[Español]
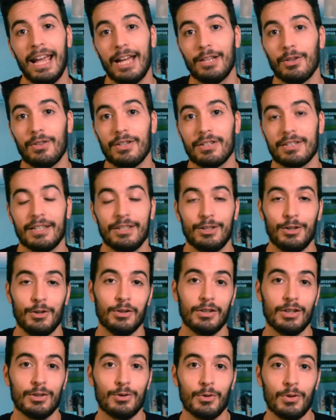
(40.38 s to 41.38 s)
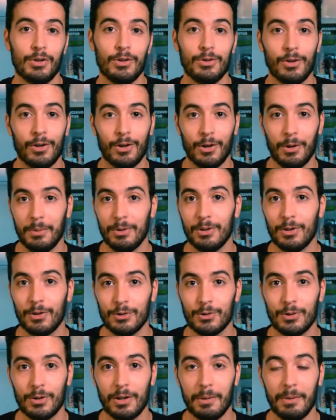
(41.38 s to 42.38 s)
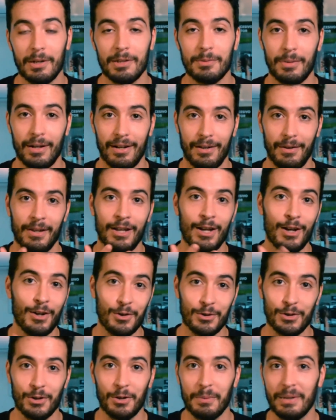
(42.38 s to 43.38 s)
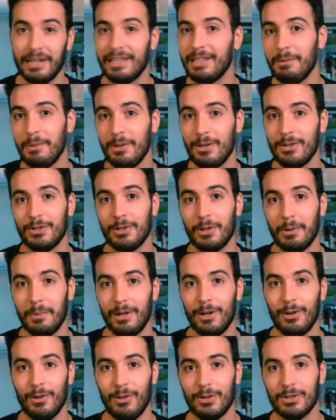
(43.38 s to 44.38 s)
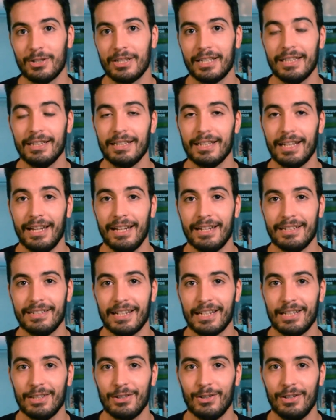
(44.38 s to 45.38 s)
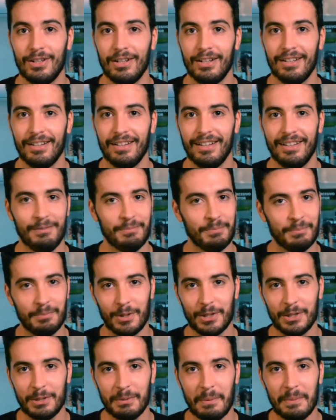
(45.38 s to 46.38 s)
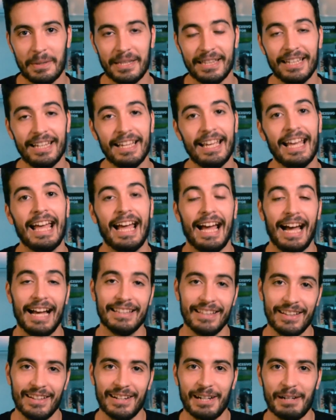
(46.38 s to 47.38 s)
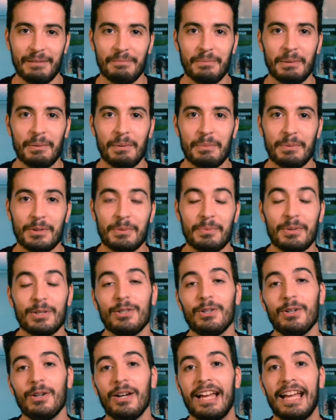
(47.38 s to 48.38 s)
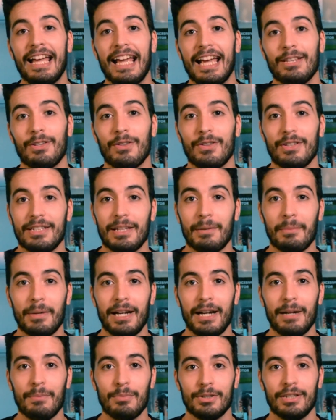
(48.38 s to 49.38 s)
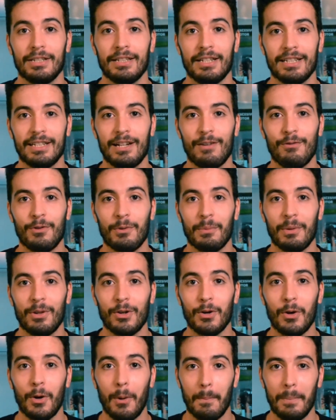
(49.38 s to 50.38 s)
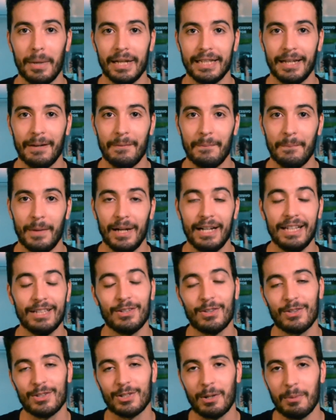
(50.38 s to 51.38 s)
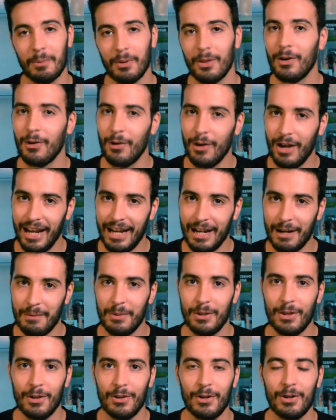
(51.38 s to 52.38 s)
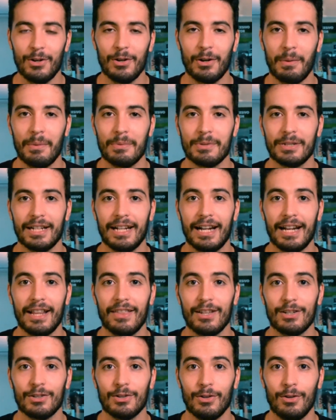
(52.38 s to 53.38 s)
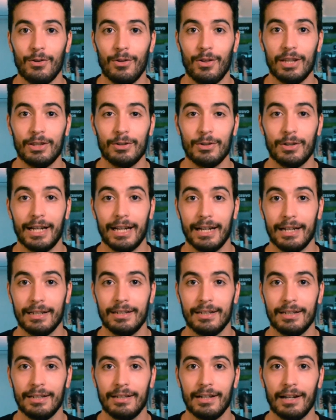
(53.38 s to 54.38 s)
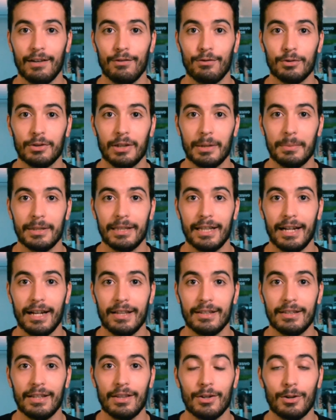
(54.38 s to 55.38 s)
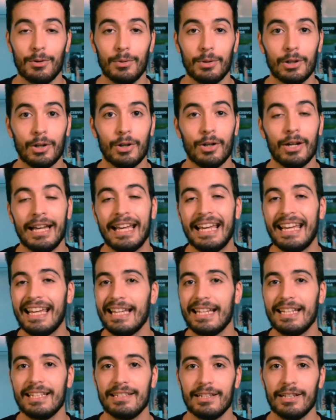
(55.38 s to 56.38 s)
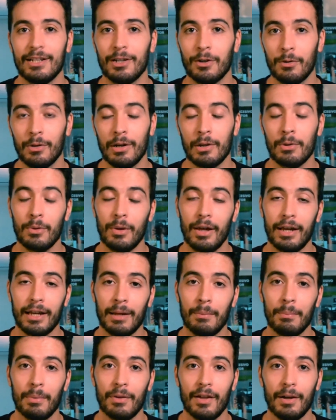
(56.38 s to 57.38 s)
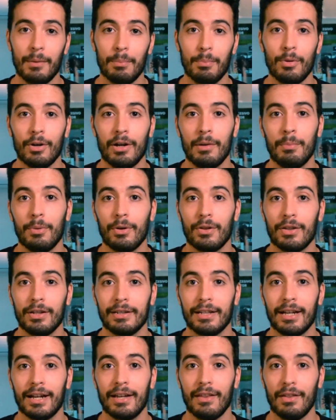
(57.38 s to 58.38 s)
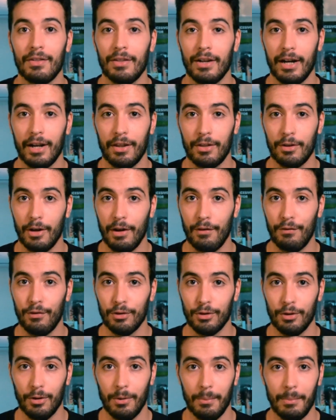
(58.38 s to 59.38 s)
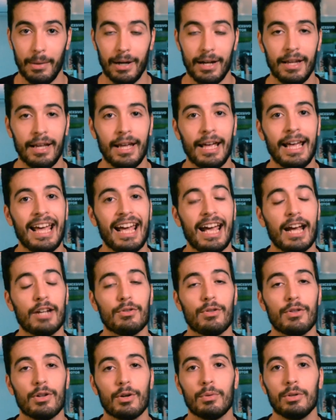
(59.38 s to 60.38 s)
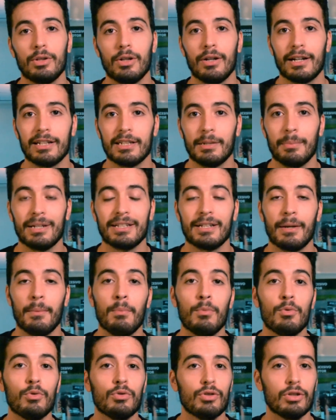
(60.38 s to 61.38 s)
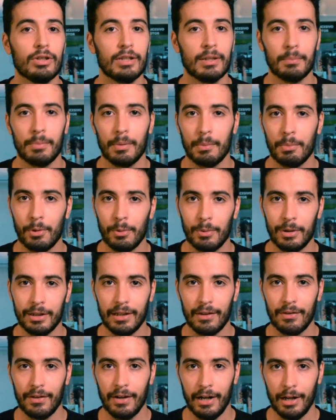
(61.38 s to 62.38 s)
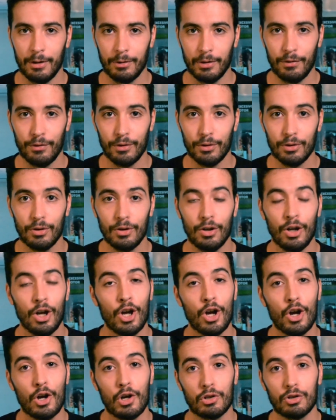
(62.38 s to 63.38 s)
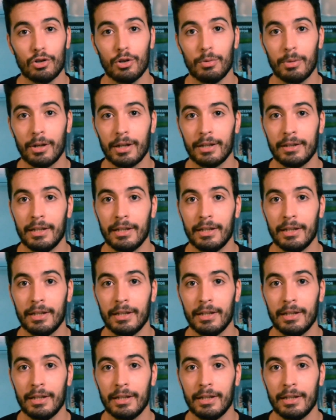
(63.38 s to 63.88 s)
Entonces, si no estáis suscritos, os recomiendo que os suscribáis para no solo ver este vídeo, sino ver los dos siguientes que iré sacando eh, próximamente, antes del Gran Premio, por supuesto. Entonces, de esta manera, pues tendréis la información completa, ¿vale? Entonces, como digo, en el vídeo de hoy lo que vamos a analizar son los datos y características fundamentales de este circuito y sin ninguna duda hay que empezar por el porcentaje de aceleración a fondo, ¿vale? Es un circuito en el que se pasa mucho tiempo por vuelta acelerando a fondo, no solo porque